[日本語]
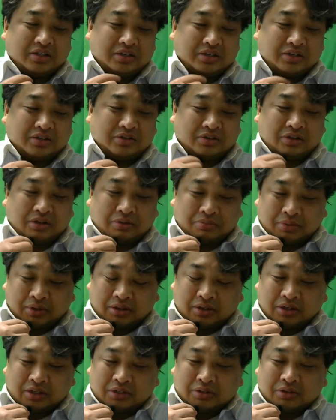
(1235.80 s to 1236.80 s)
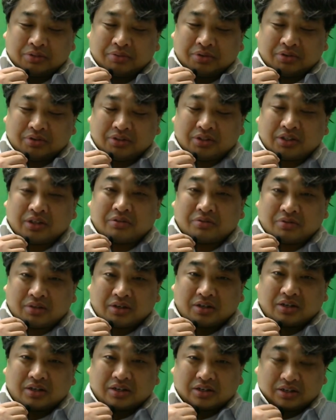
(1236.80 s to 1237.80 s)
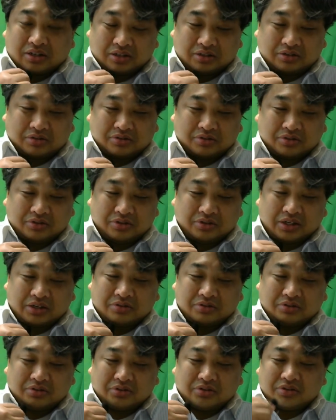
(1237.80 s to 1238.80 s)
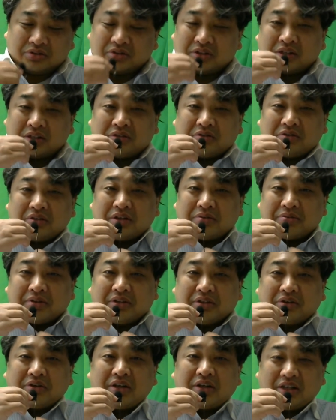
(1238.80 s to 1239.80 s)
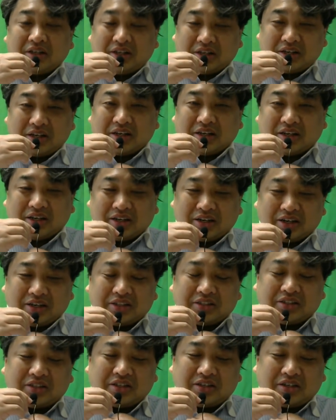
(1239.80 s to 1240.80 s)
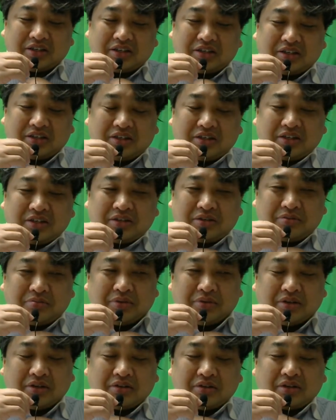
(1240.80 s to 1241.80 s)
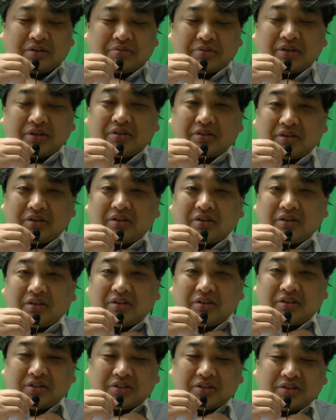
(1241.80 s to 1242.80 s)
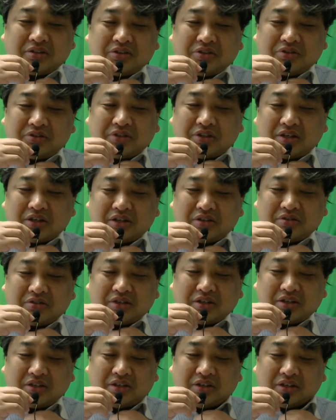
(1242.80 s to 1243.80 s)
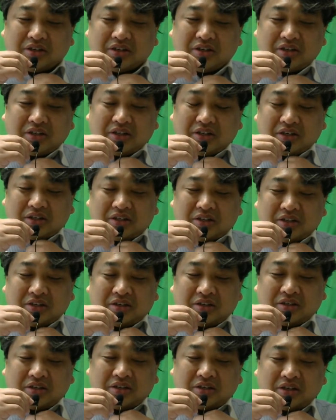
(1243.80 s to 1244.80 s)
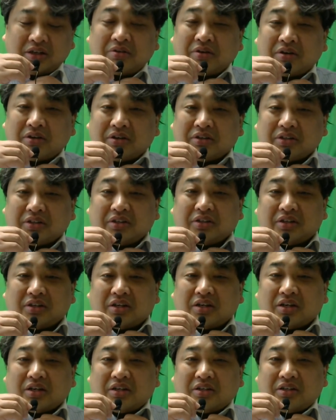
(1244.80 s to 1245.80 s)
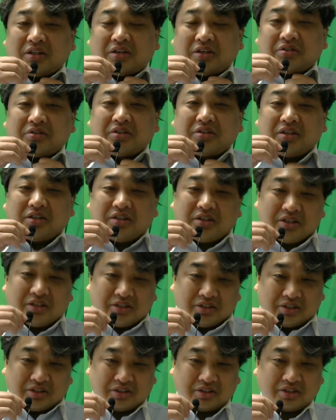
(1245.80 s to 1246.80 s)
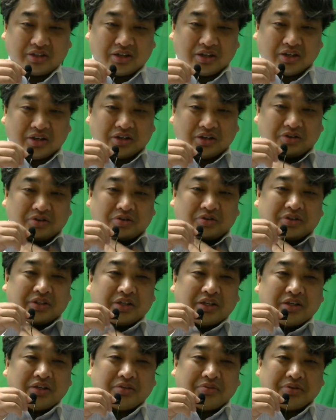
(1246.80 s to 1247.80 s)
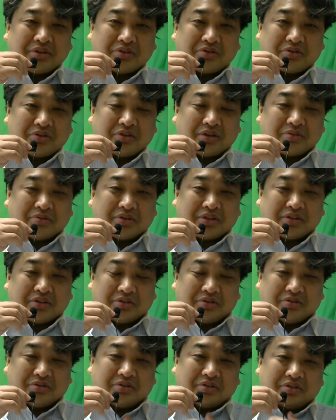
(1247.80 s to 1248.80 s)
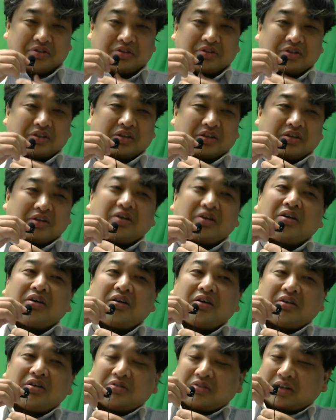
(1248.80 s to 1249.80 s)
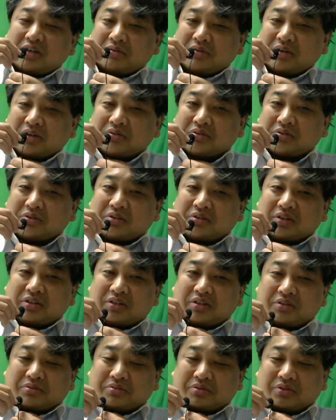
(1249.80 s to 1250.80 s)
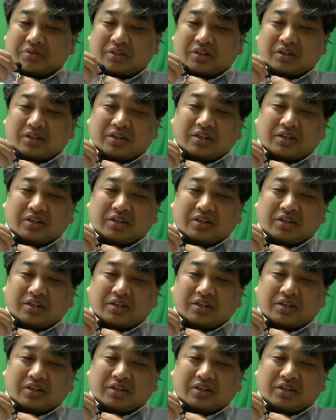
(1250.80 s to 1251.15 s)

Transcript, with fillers: それで、ね、一番びっくりしたのは、あの、黒猫山とかね、朝、3日ぐらい前かな、朝10時半ぐらいに、えー、電話かかってきて、中野さん、国際郵便届いてますよ、つって、ああ、あのカメラのことかなと思って。